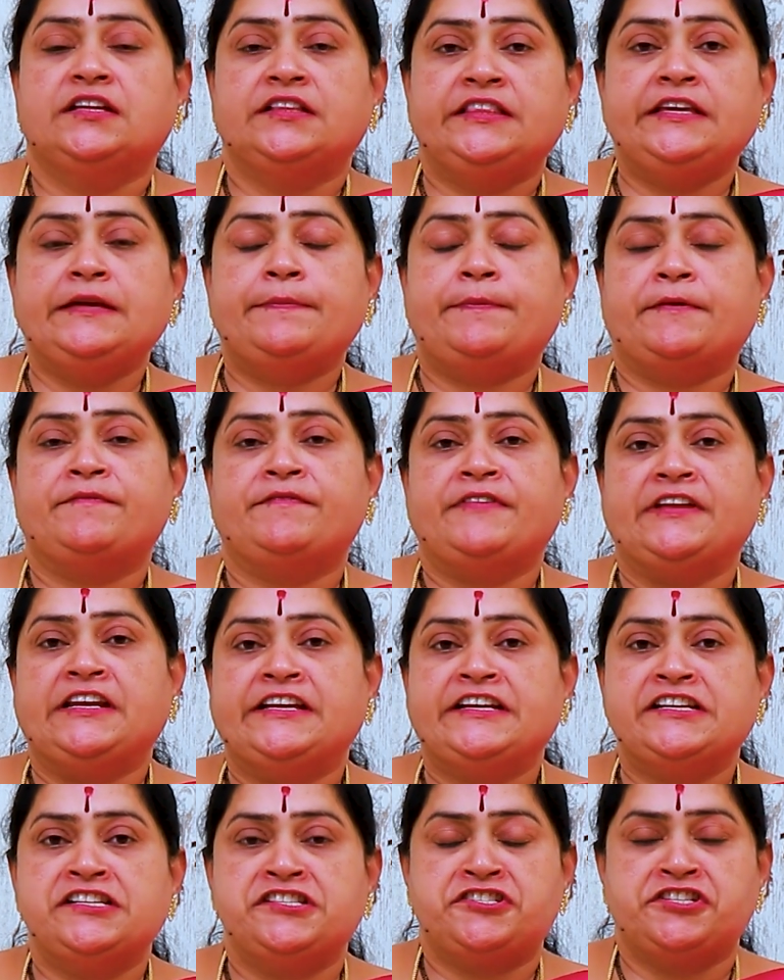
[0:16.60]
దీపం
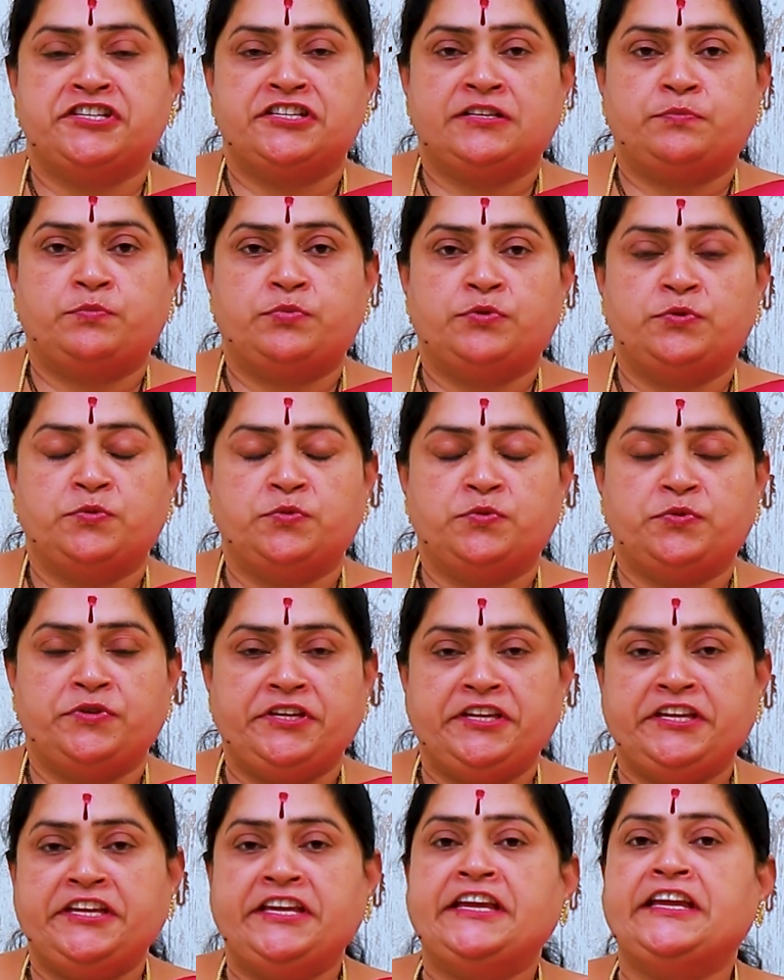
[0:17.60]
వెలిగించేటప్పుడు
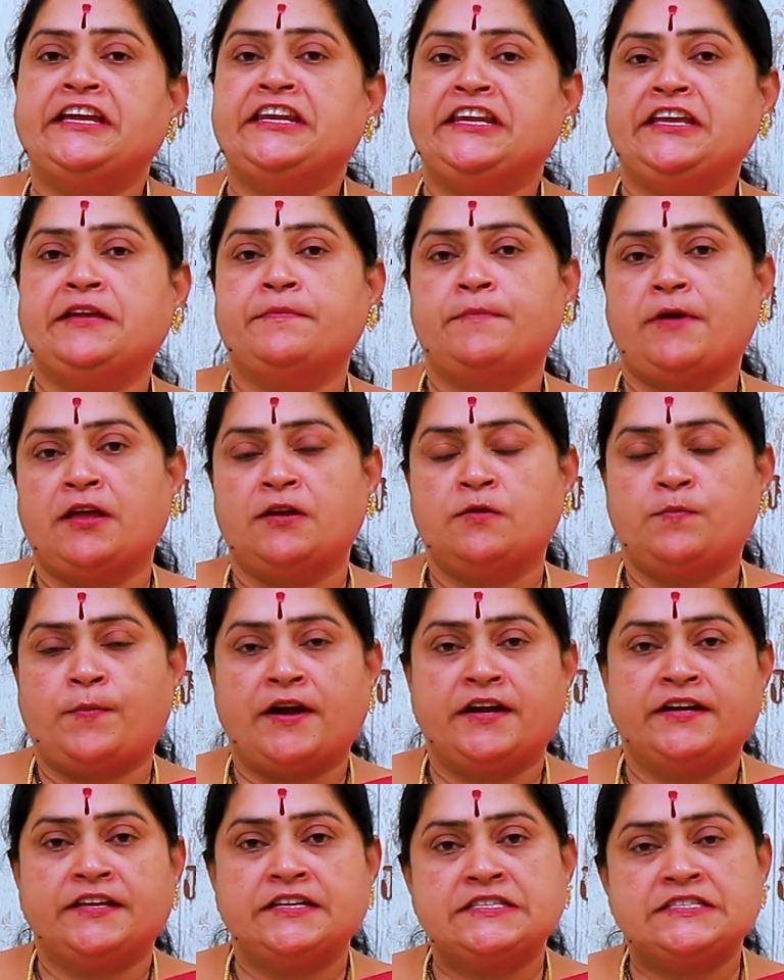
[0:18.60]
ఏ నియమాలు
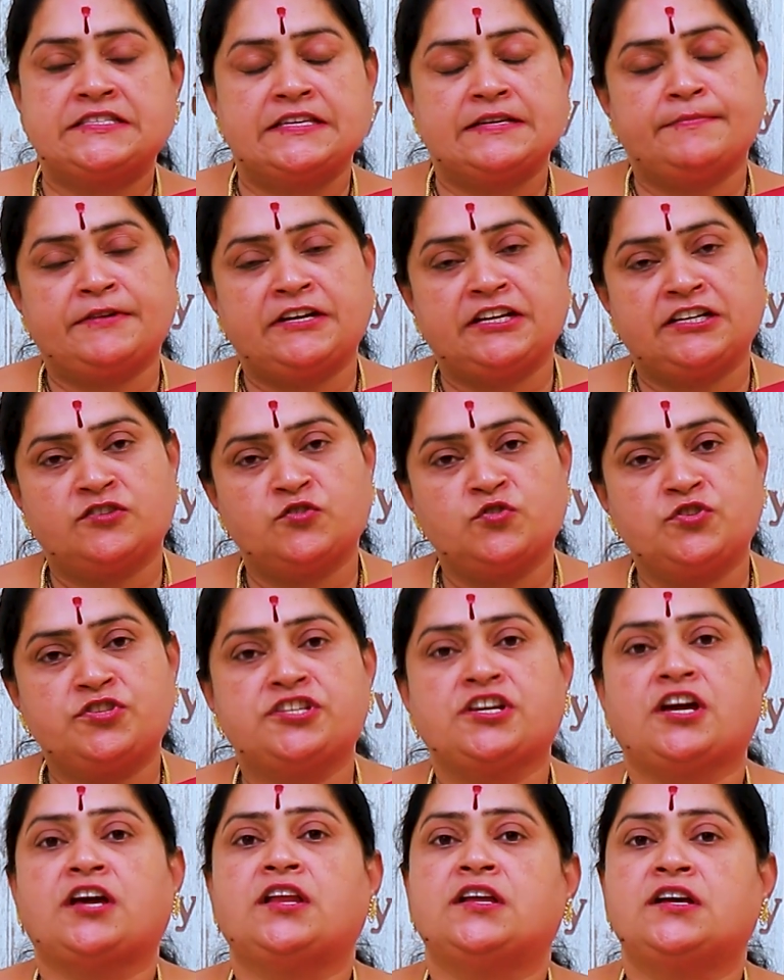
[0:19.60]
పాటిస్తే మనకు
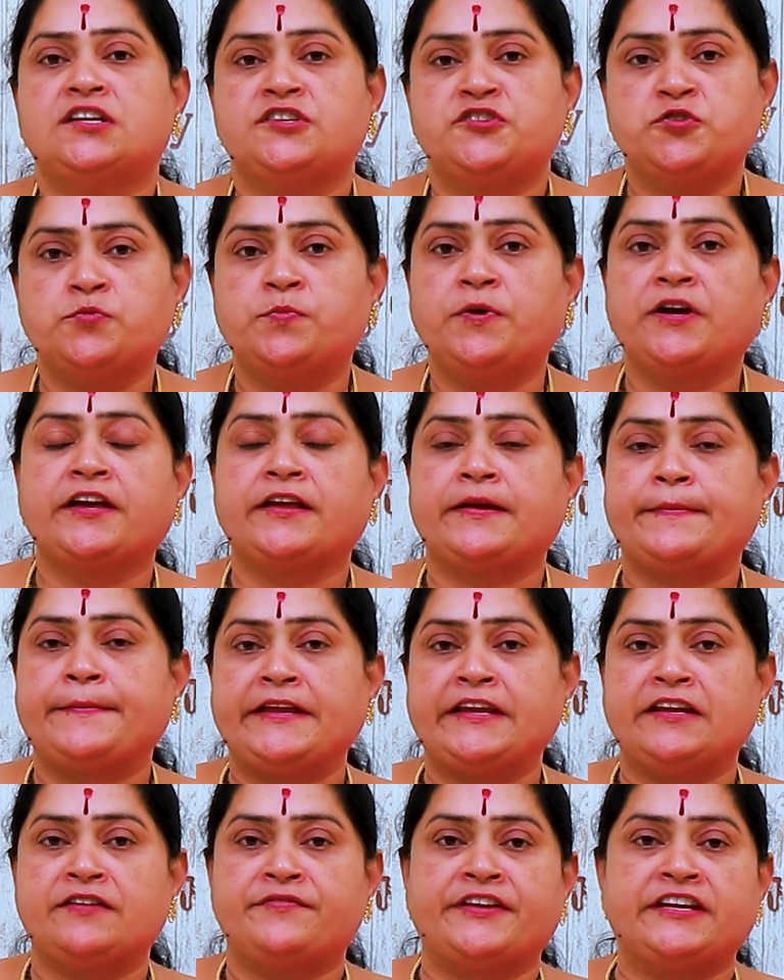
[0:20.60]
చాలా
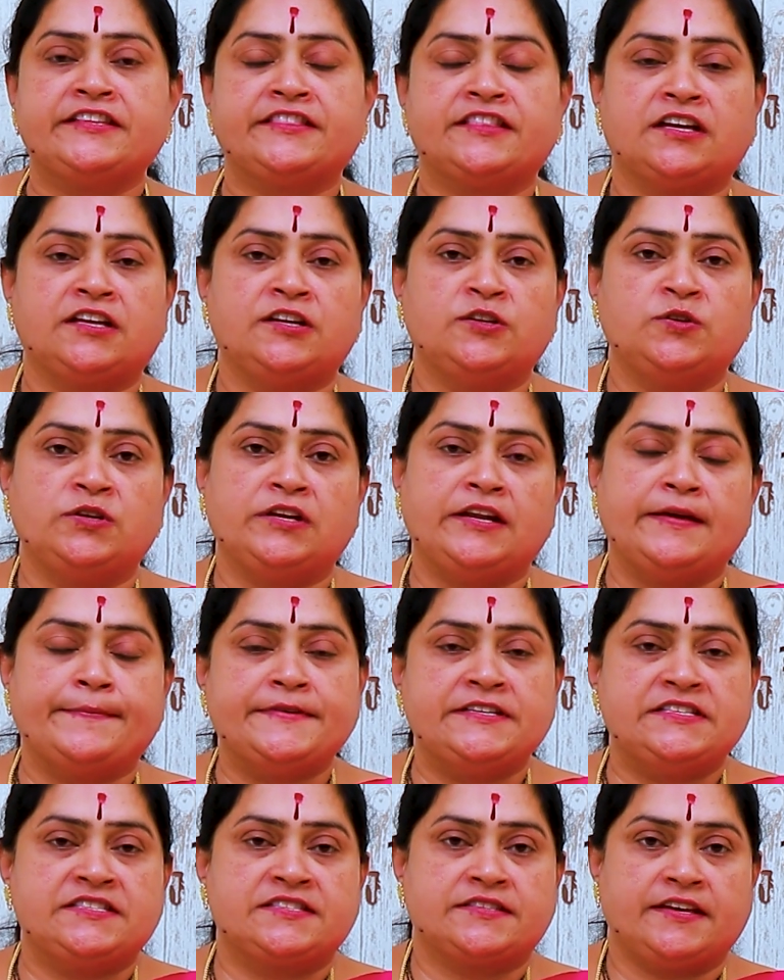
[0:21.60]
శుభకరమైన ఫలితాలు
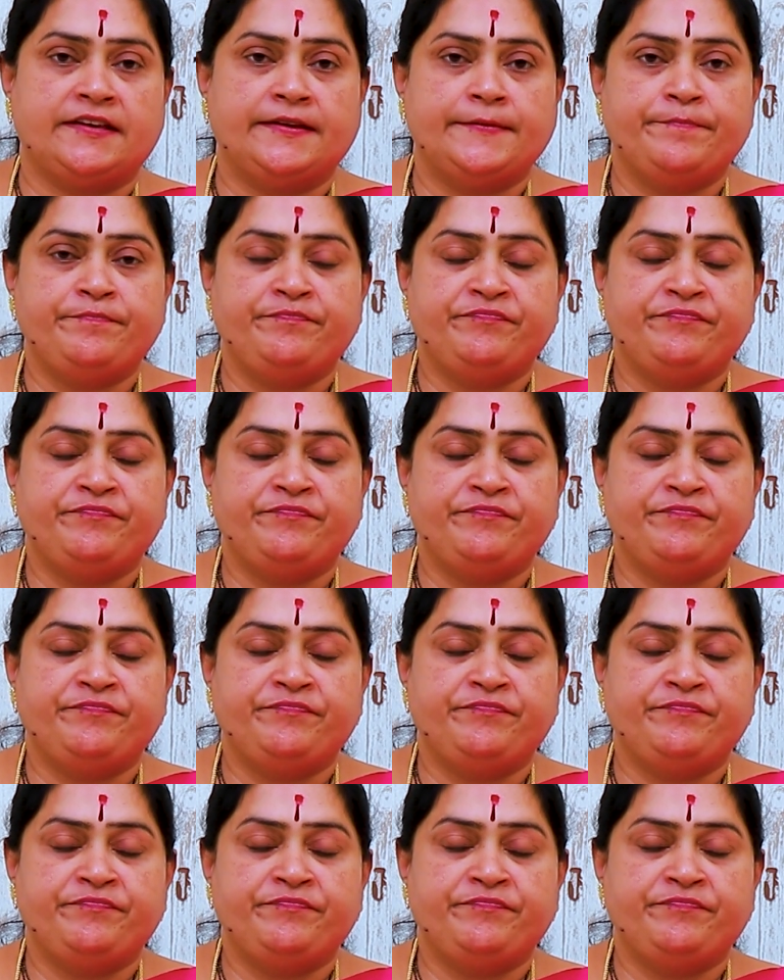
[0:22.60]
లభిస్తాయి